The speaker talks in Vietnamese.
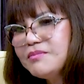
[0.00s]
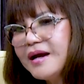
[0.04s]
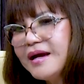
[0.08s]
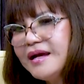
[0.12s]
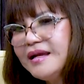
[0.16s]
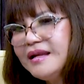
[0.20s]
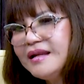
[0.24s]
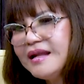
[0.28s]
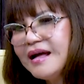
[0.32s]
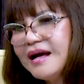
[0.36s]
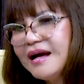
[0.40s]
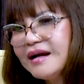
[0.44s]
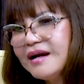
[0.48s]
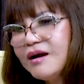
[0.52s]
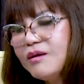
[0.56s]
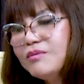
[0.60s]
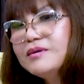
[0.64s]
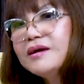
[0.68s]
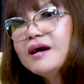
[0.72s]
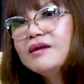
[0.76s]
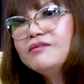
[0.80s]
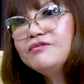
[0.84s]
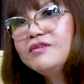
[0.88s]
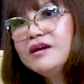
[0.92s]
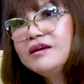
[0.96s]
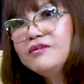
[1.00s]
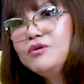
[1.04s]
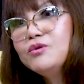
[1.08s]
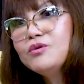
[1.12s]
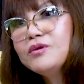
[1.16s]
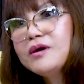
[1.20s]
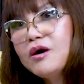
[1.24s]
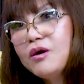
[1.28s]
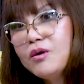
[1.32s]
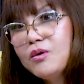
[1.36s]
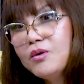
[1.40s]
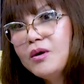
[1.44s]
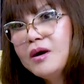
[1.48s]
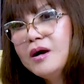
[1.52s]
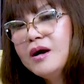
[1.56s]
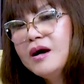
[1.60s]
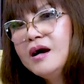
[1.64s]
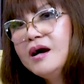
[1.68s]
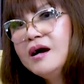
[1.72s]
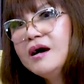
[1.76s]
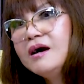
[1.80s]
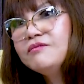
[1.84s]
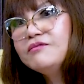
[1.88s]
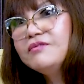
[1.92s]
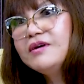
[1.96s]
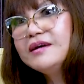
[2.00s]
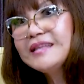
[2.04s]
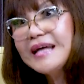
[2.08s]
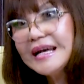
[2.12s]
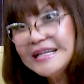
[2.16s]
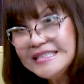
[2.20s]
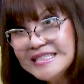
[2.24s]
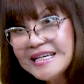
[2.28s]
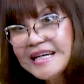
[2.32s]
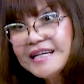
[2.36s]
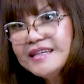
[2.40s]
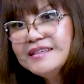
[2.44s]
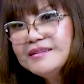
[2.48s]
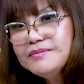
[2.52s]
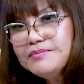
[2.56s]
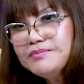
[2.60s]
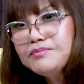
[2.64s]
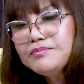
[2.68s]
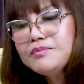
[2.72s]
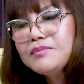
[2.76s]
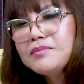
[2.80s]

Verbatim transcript: bày là không cần về nhu cầu về tài chính